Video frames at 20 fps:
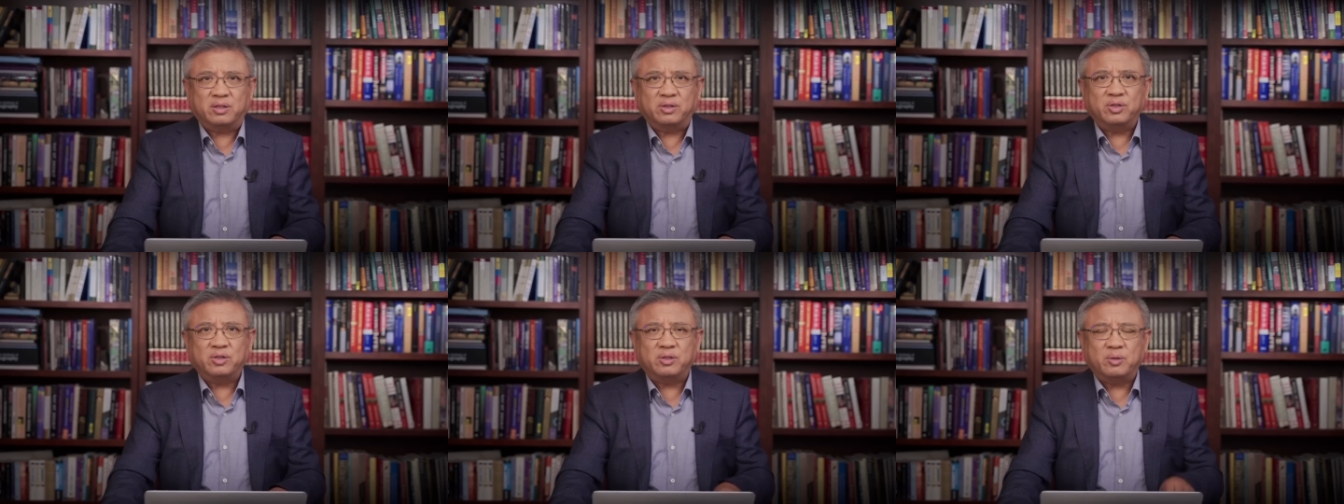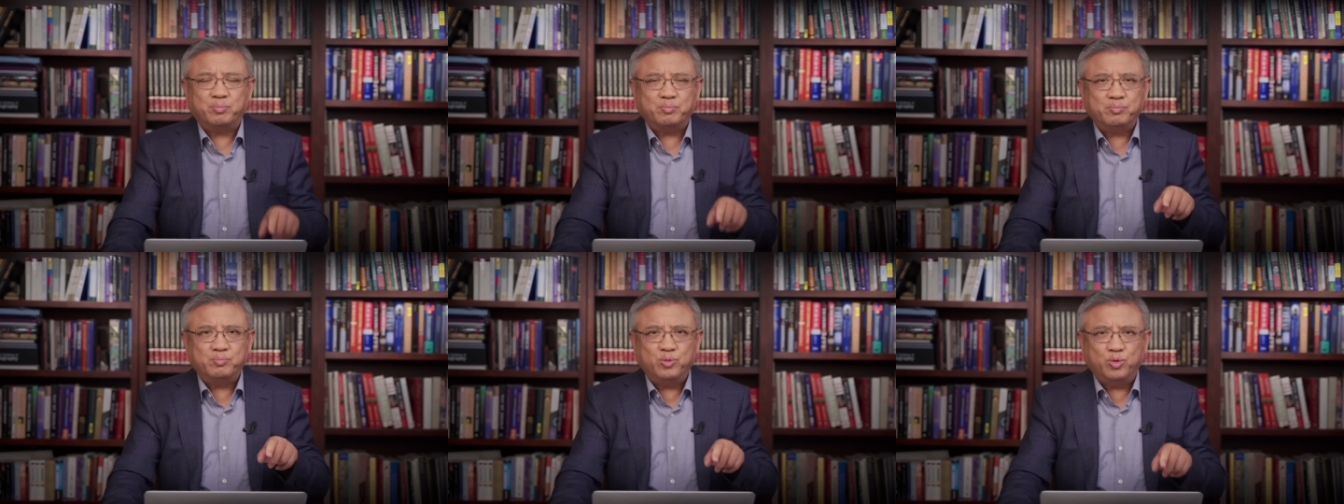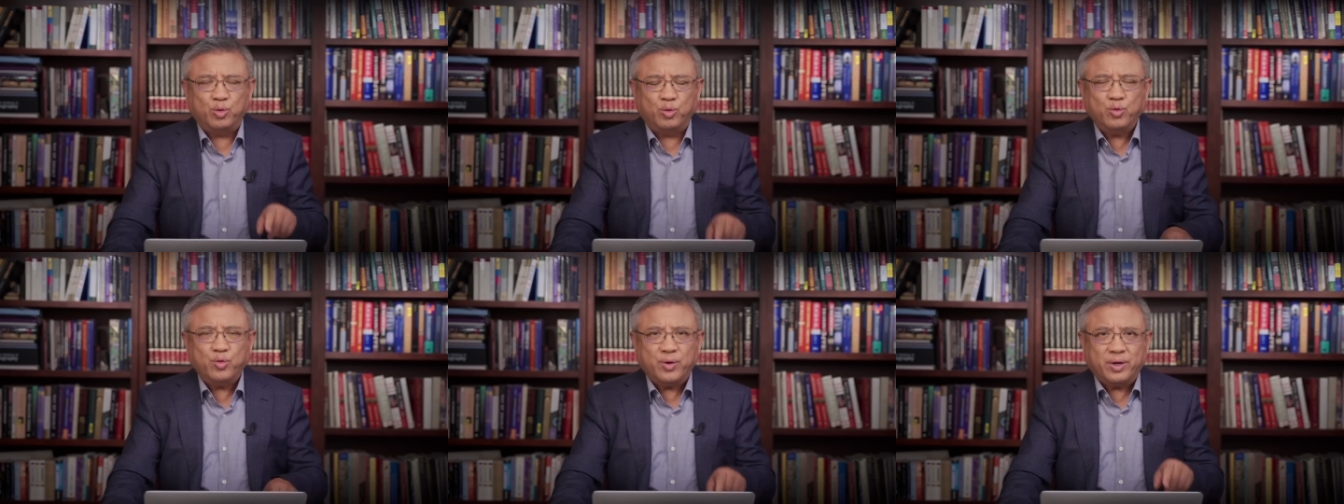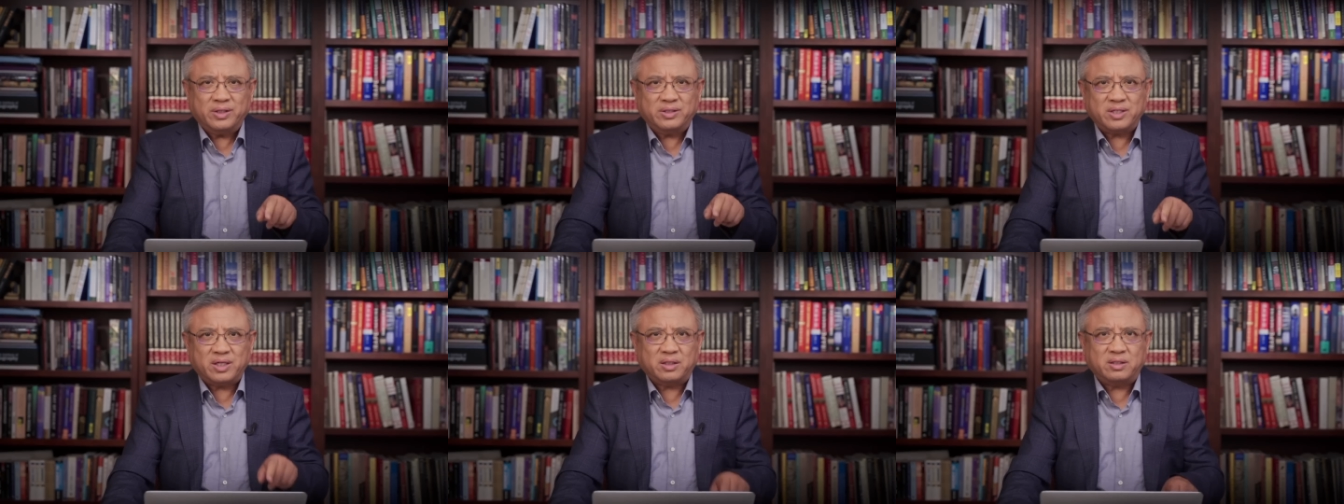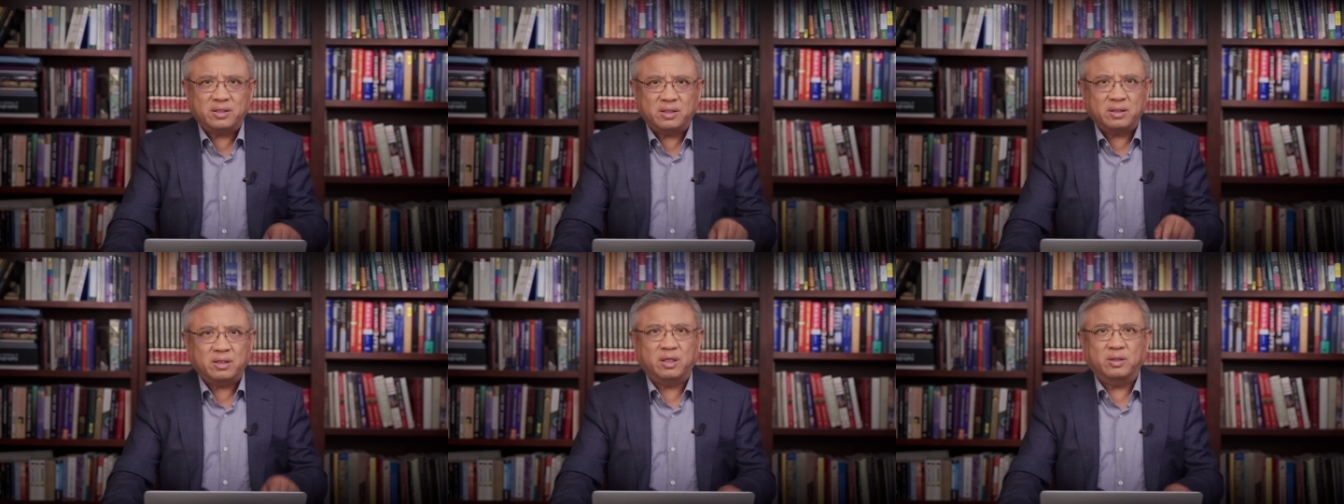就是永远在
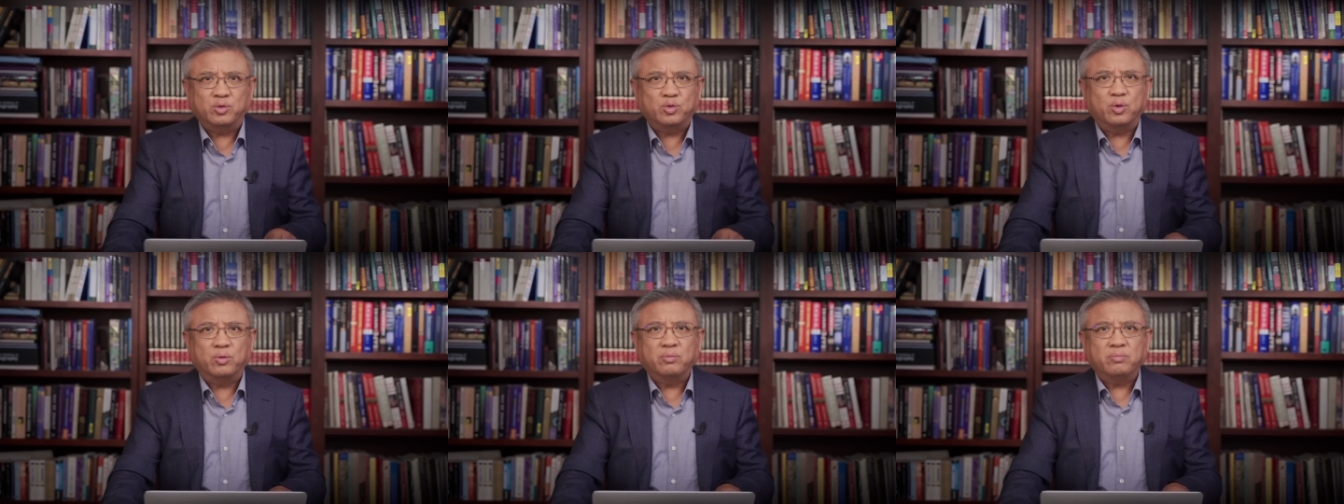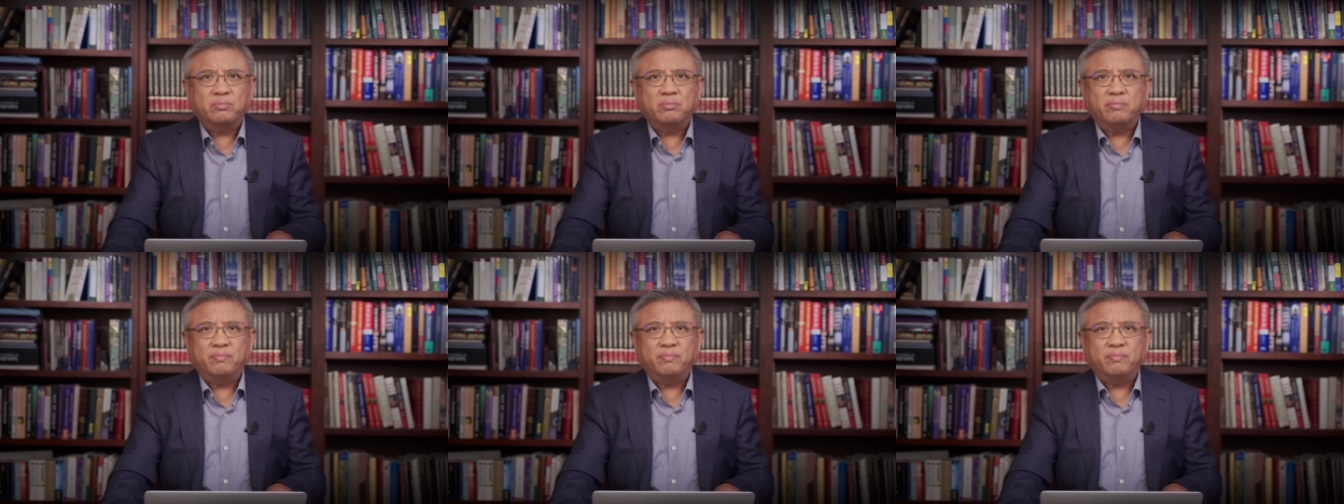折腾中。